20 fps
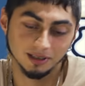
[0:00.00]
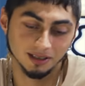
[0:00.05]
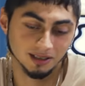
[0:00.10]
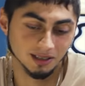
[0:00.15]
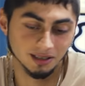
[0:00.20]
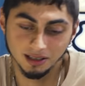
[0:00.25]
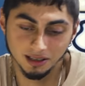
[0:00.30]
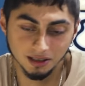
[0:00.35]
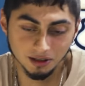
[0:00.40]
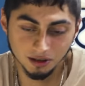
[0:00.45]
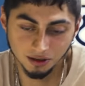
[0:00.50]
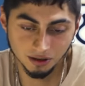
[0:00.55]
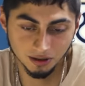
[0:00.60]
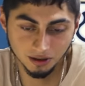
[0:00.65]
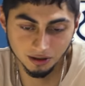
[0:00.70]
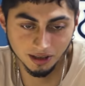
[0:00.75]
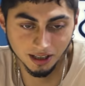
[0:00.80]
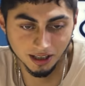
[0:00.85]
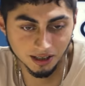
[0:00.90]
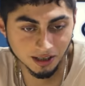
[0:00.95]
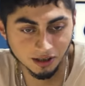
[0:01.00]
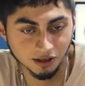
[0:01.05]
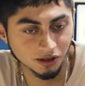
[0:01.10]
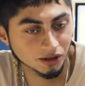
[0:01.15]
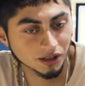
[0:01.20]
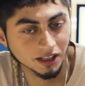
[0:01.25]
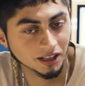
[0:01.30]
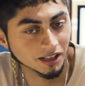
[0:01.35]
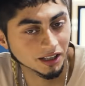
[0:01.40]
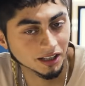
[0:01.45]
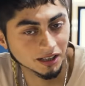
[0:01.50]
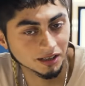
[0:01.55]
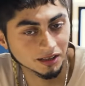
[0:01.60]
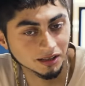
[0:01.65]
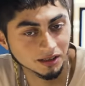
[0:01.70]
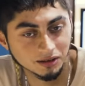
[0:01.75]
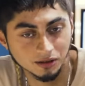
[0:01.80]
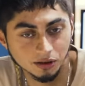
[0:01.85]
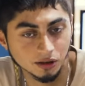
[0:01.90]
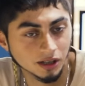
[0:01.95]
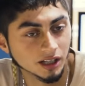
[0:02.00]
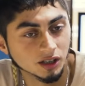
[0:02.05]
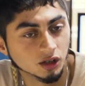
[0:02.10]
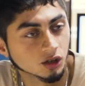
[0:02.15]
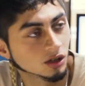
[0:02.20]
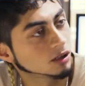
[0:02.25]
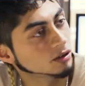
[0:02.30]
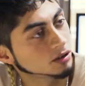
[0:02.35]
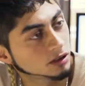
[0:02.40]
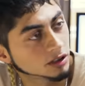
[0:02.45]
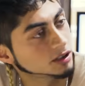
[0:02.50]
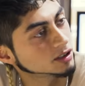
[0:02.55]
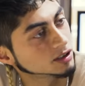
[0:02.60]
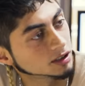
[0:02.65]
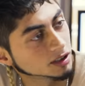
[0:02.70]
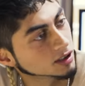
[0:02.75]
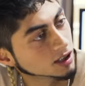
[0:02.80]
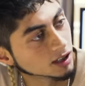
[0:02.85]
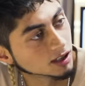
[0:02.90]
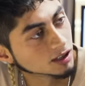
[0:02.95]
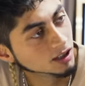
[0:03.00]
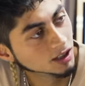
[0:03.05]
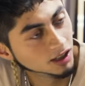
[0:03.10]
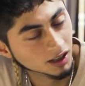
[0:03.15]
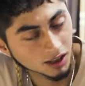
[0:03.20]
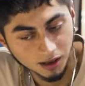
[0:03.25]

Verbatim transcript: he leído lo que he tenido que leer en el colegio, en la universidad,